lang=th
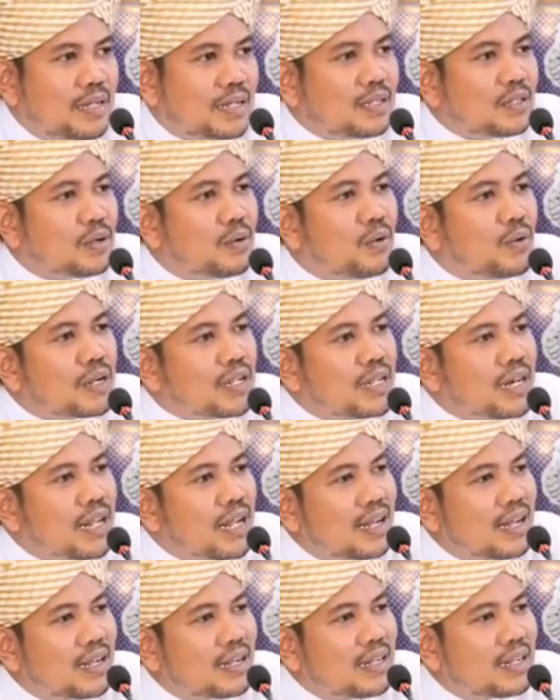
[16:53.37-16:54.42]
ก็ทุกข์อีกแล้
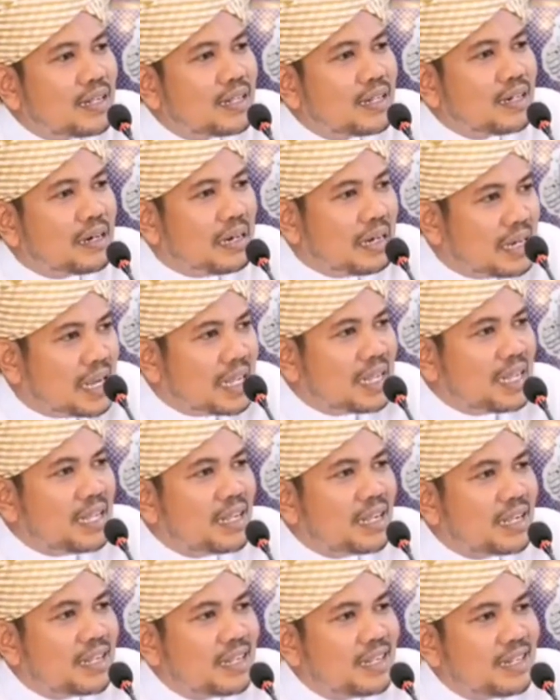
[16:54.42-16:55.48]
วเหนื่อยอีก